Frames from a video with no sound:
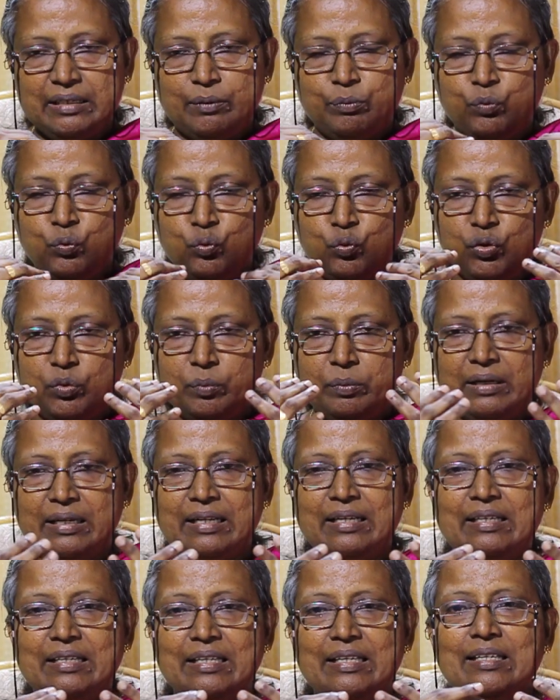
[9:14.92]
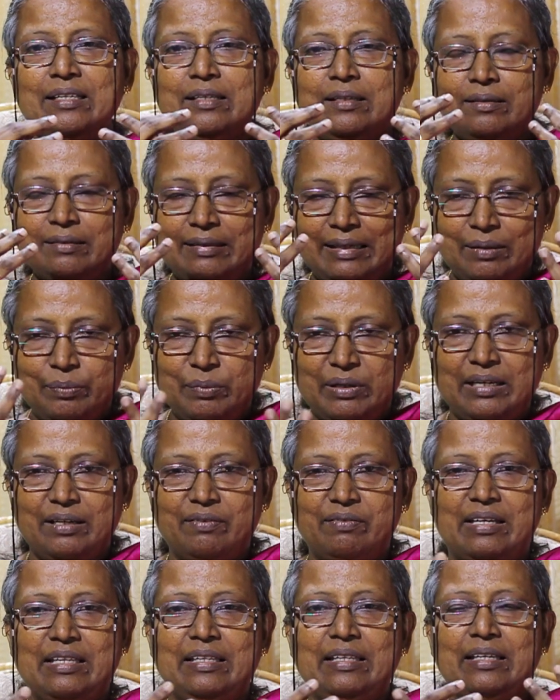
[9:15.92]
கீழே மூணு மடங்கு
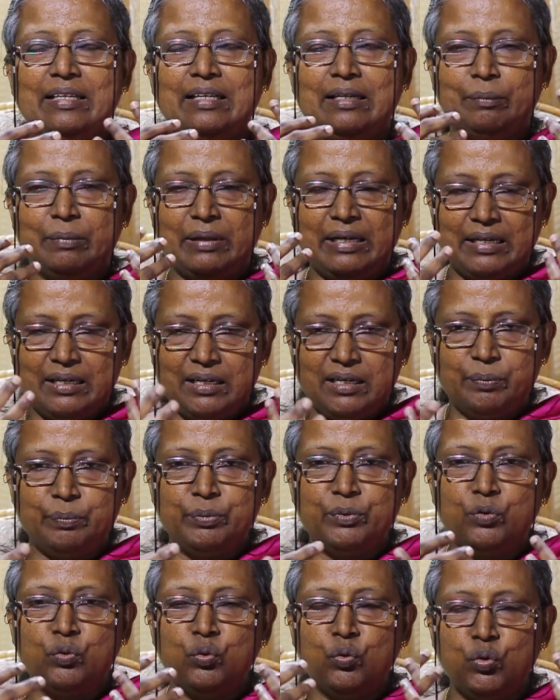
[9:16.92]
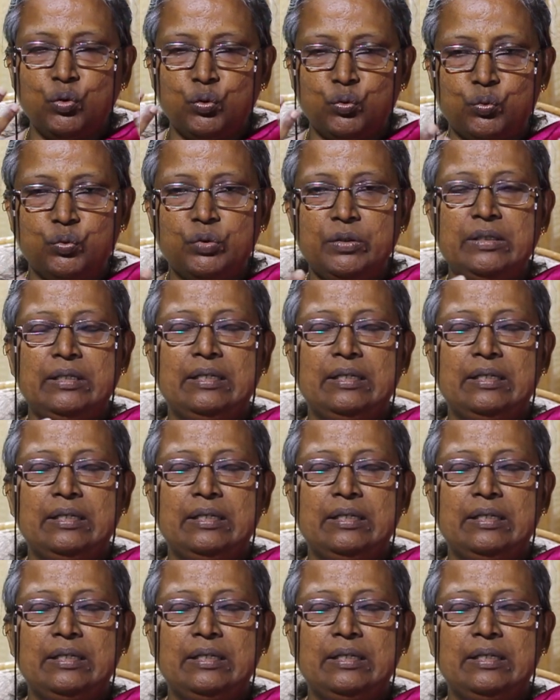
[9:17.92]
தேய்மான வியாதிகள் மாரடைப்பு கூடும்